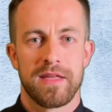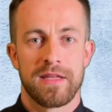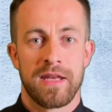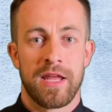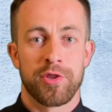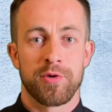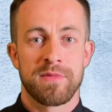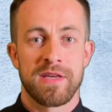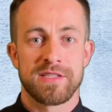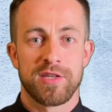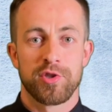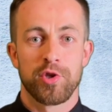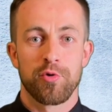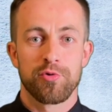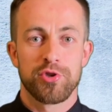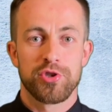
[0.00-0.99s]
Natomiast
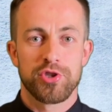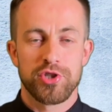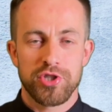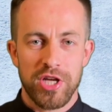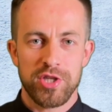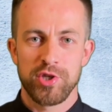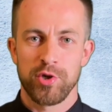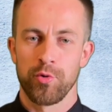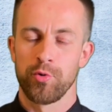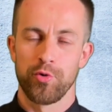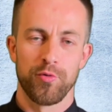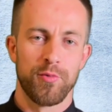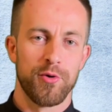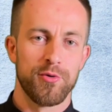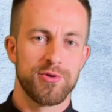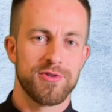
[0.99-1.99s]
tą trzecią
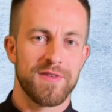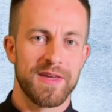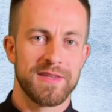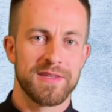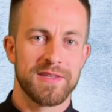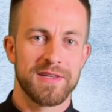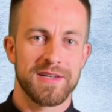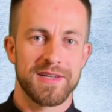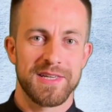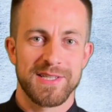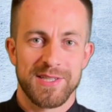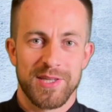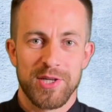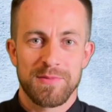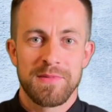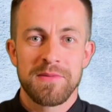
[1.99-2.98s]
grupą świętych
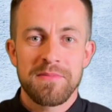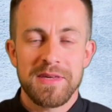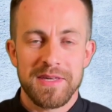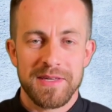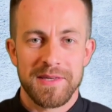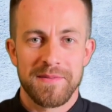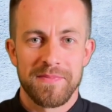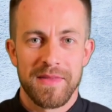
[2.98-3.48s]
jesteśmy my.